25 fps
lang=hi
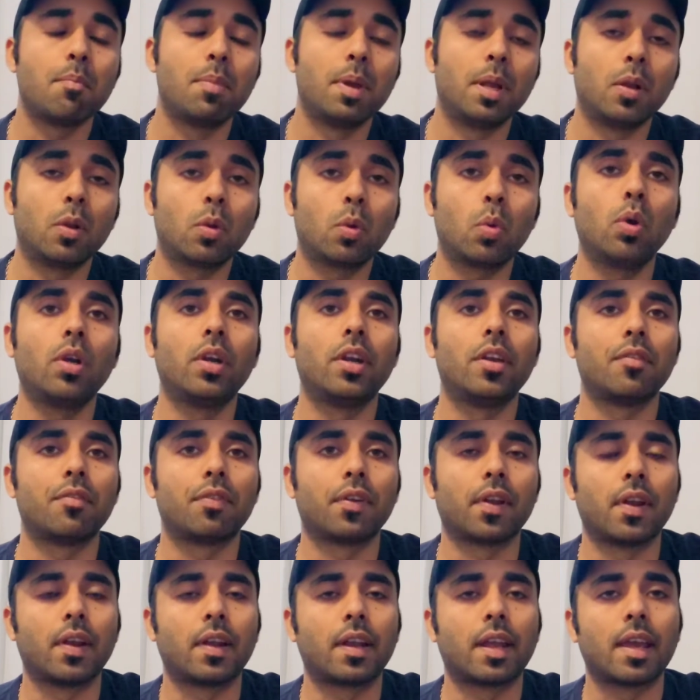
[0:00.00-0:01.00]
बिल्कुल
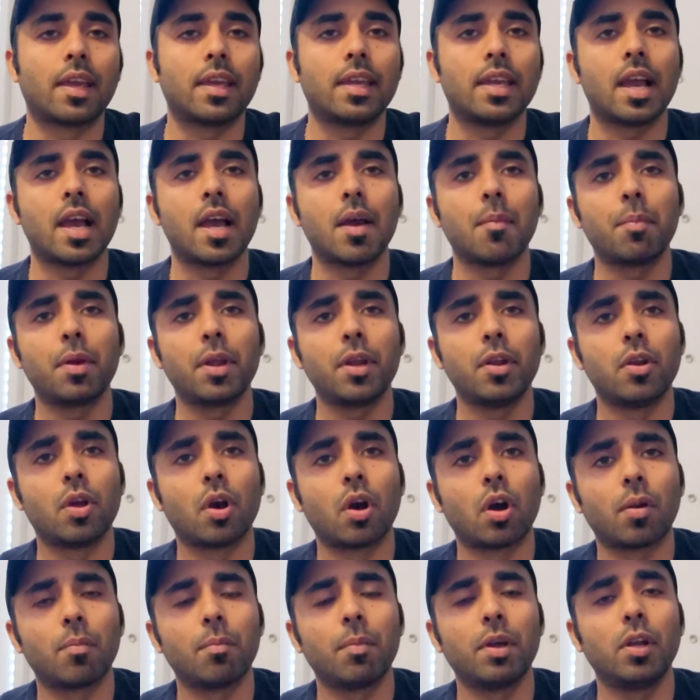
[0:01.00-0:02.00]
डिफरेंट है यहाँ पे
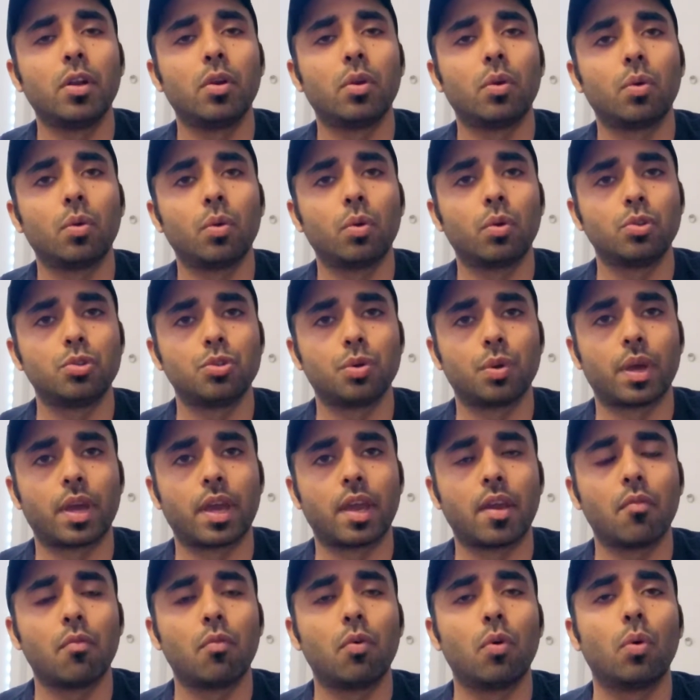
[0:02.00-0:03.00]
नॉर्मल लोग जो
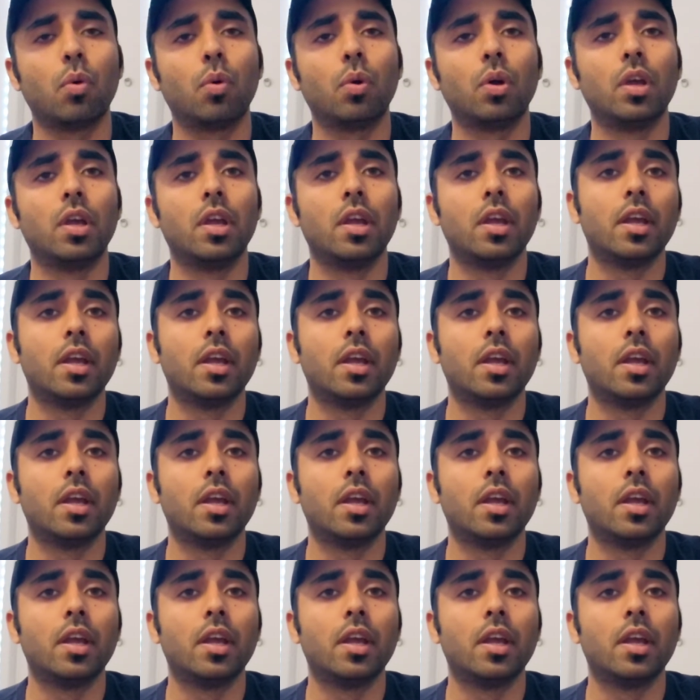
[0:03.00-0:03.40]
हैं वो